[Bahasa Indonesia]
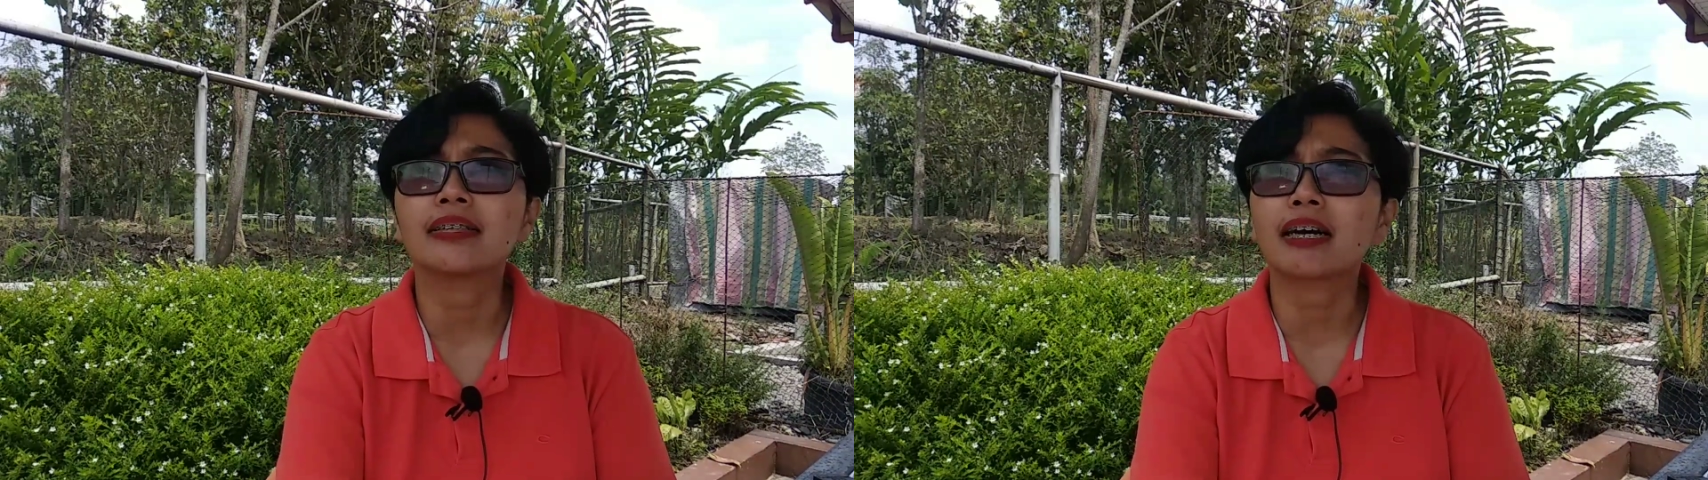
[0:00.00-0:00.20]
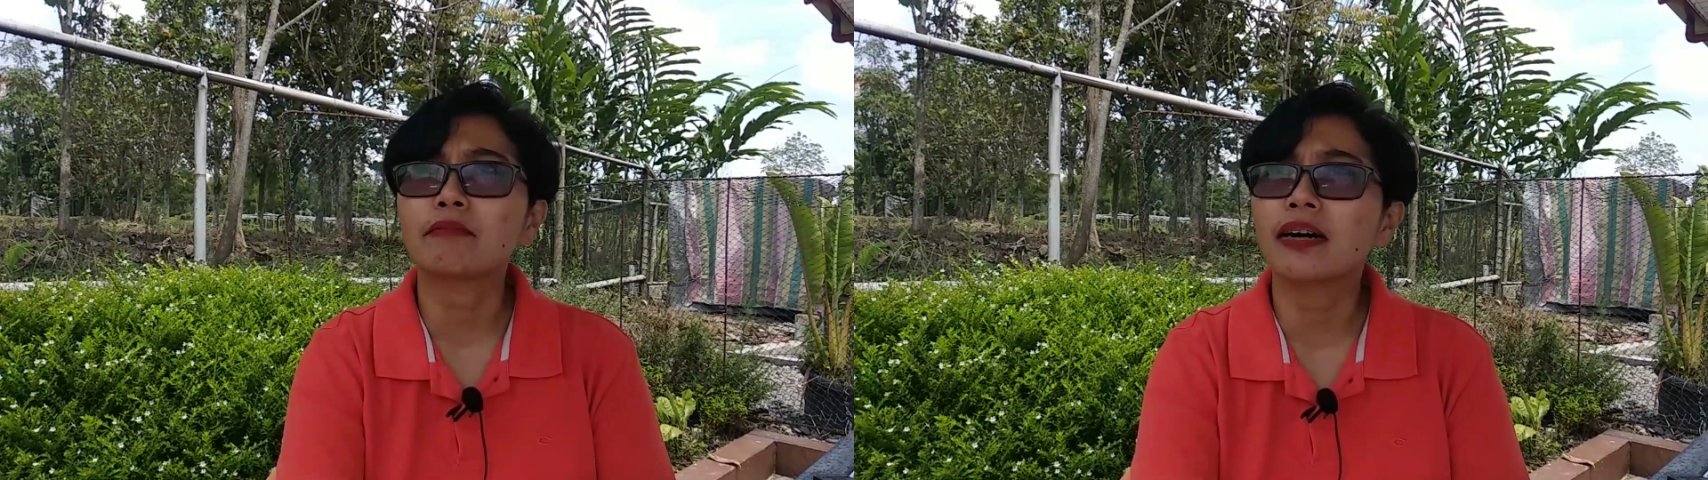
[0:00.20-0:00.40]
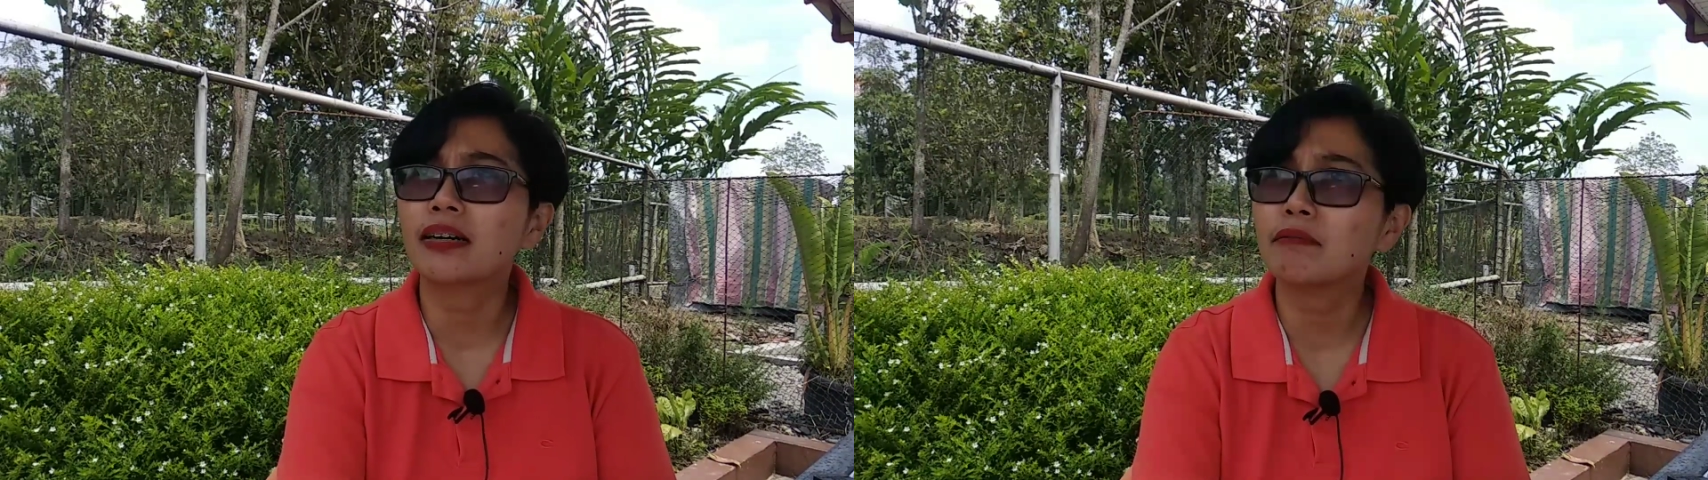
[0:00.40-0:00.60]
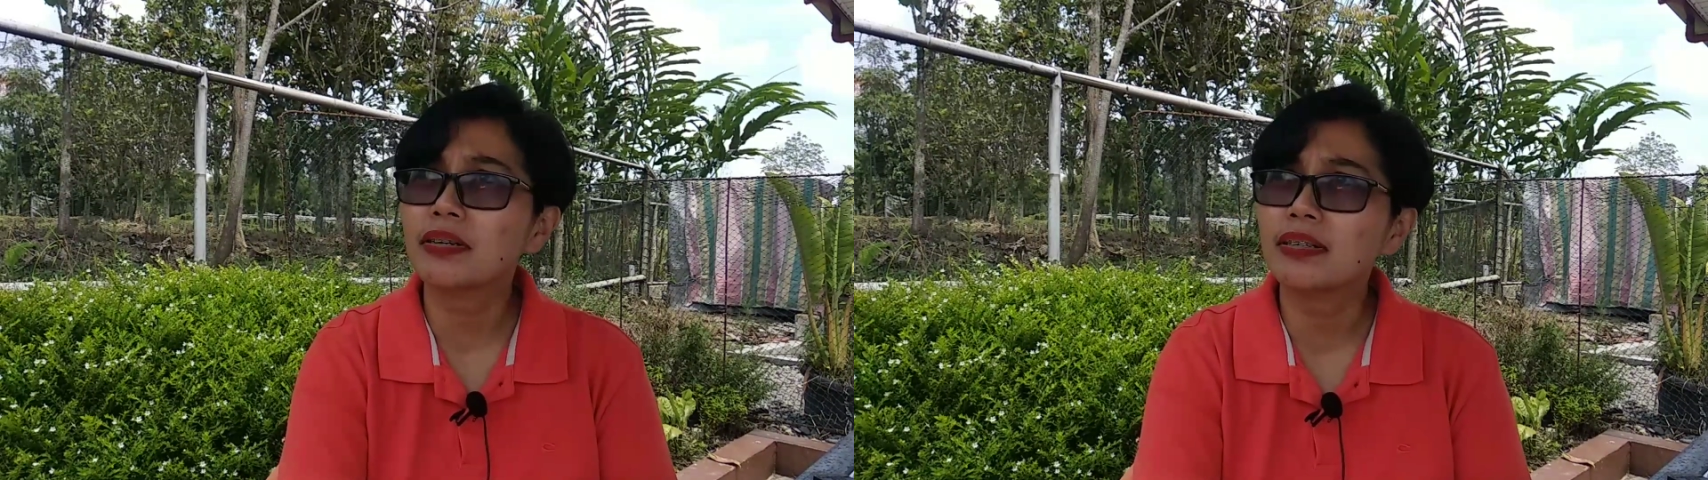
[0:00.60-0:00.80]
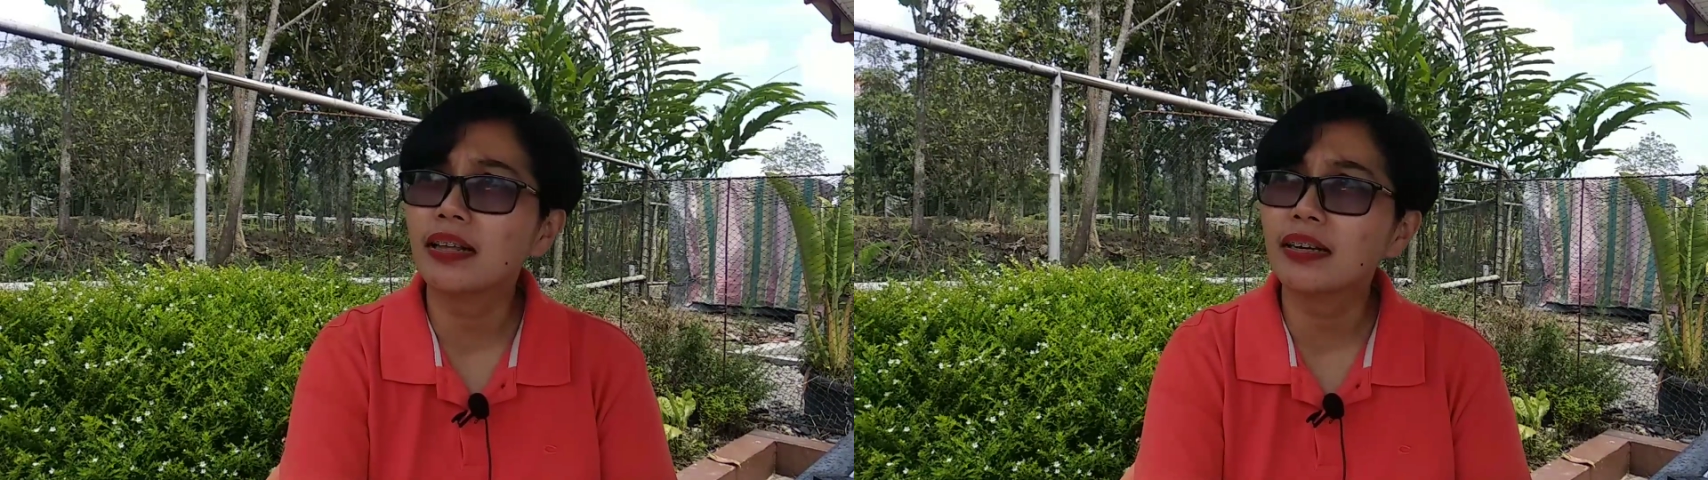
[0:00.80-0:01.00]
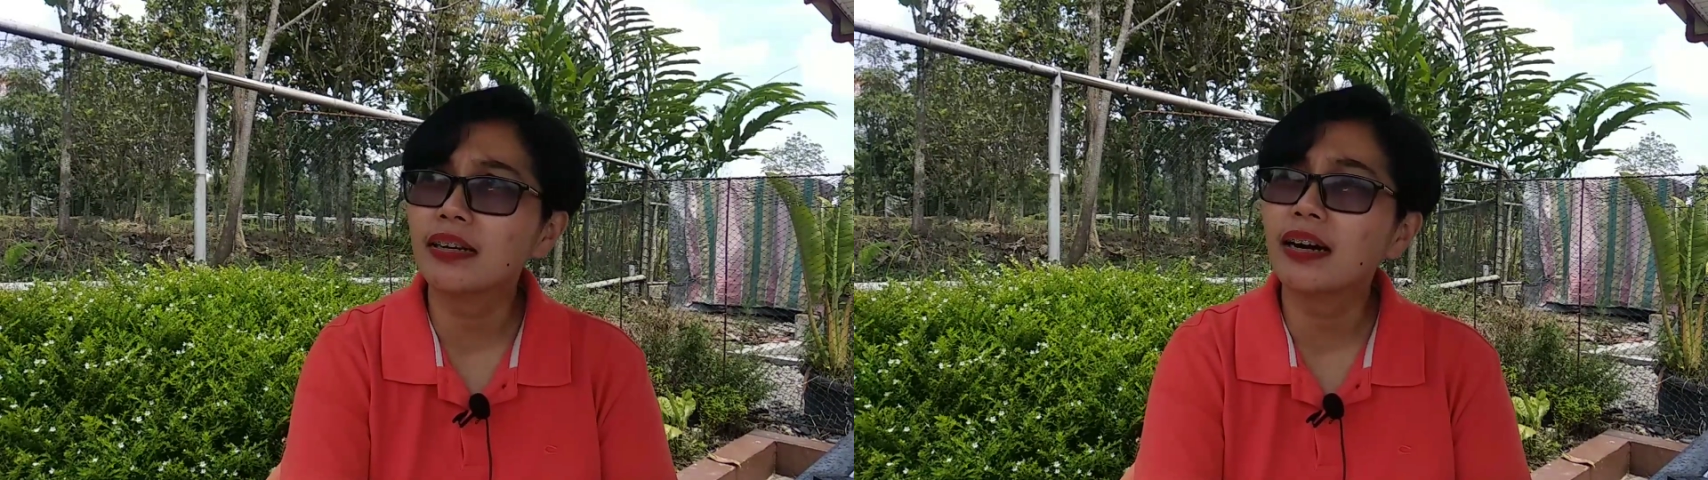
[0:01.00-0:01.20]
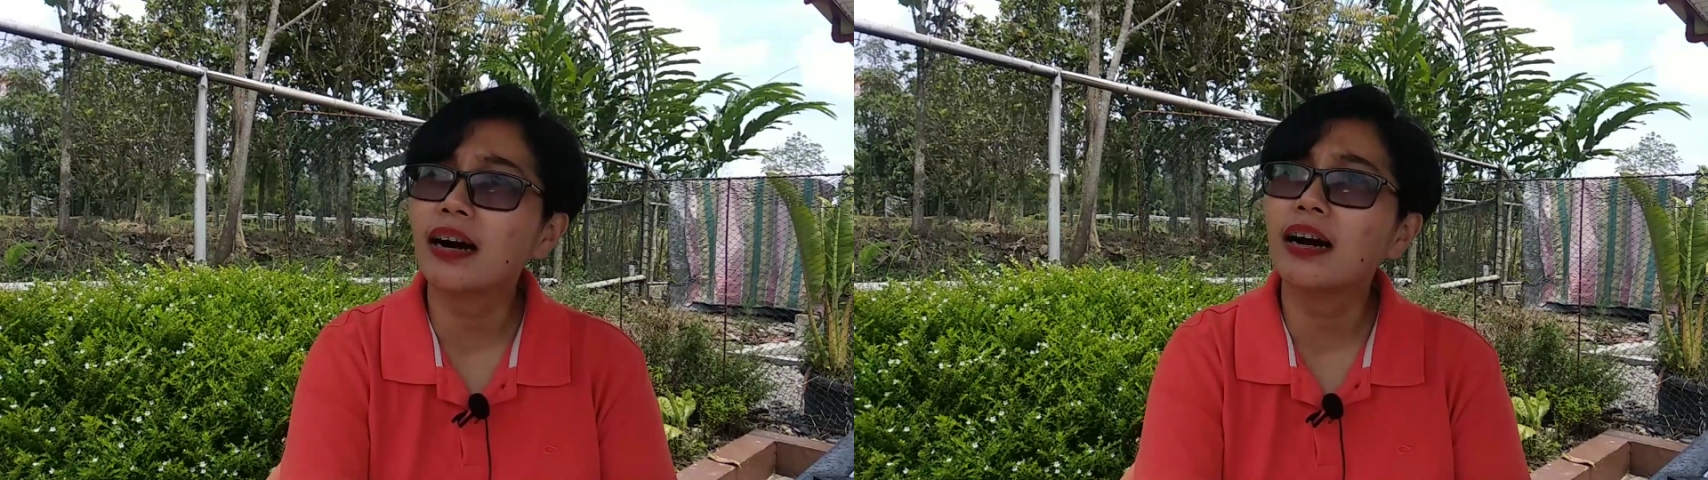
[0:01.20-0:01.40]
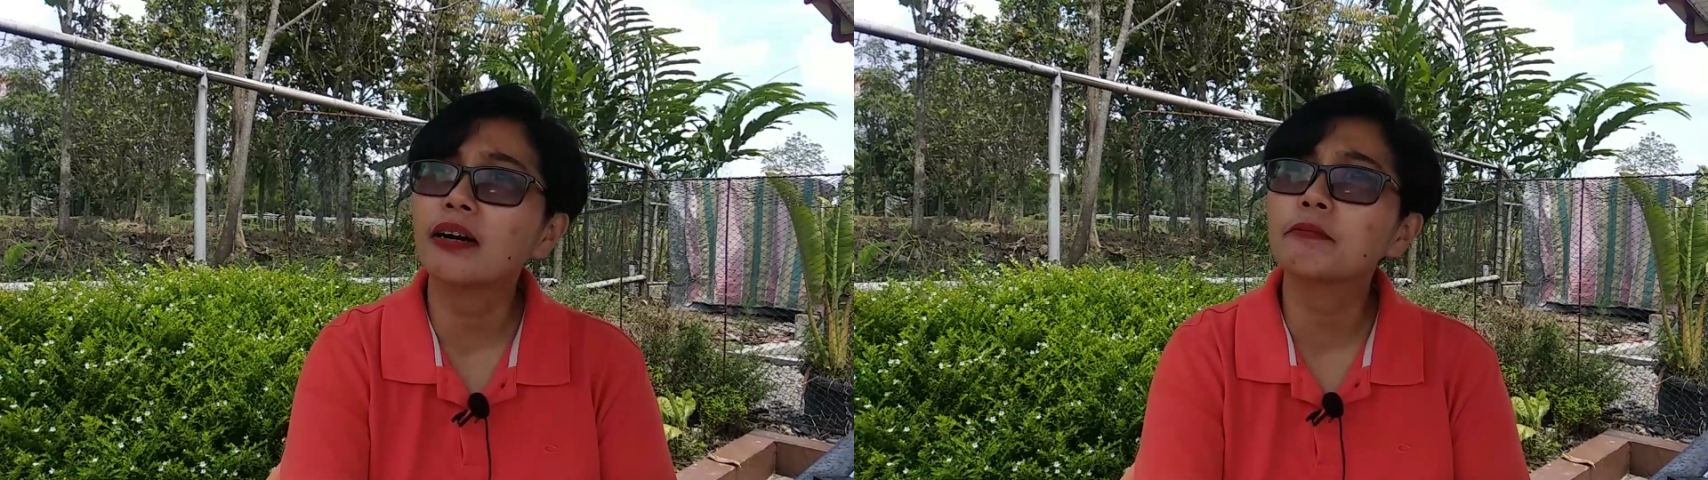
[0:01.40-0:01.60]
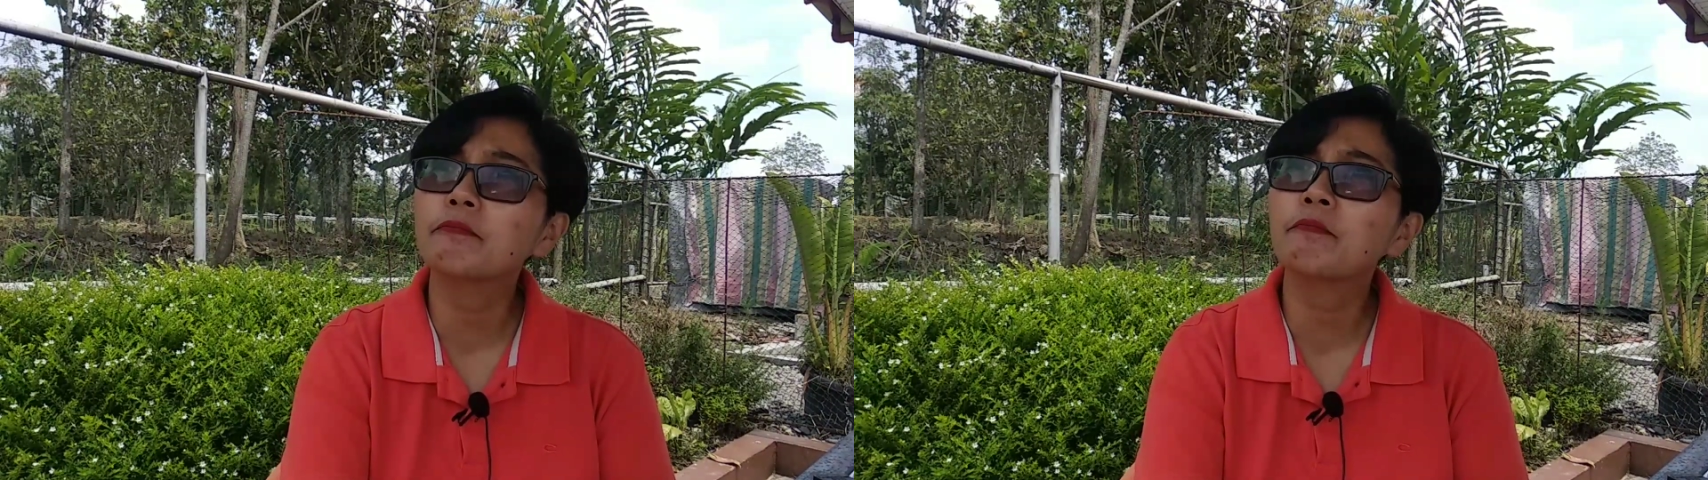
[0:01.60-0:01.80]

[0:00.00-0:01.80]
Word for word: ita makan di bas langit ka